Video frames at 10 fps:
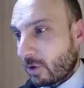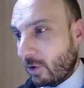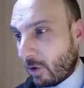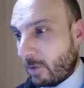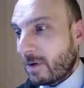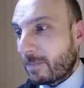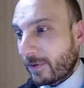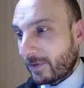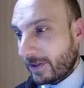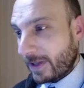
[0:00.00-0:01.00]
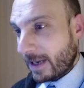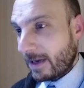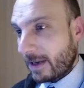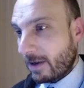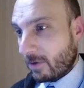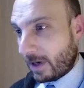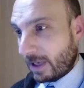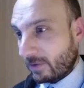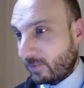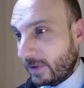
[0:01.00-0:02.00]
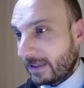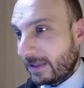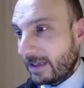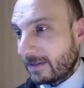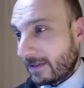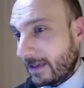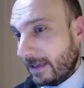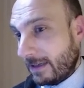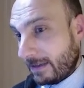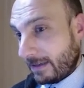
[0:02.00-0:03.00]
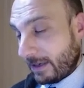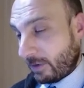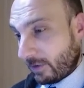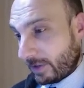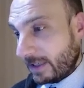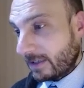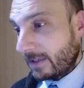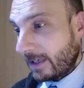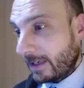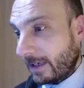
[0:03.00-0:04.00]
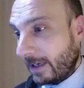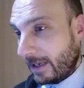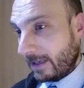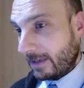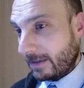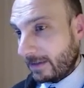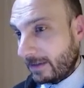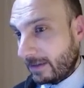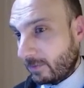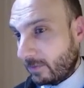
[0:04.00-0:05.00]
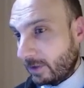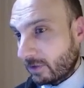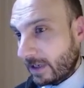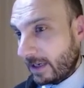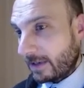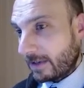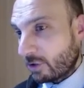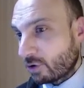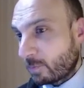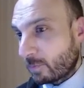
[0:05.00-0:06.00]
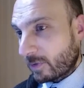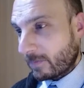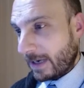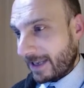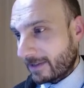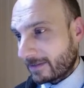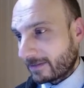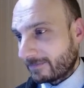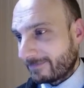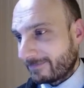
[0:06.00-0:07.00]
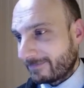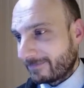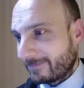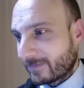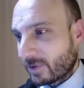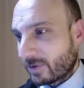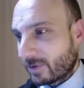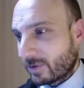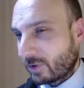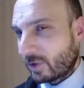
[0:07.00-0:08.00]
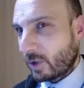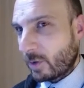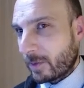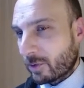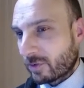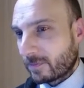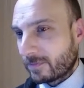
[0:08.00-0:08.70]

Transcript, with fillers: Cómo proceder con las fuentes de corriente en circuitos analizados por mallas. Continuemos.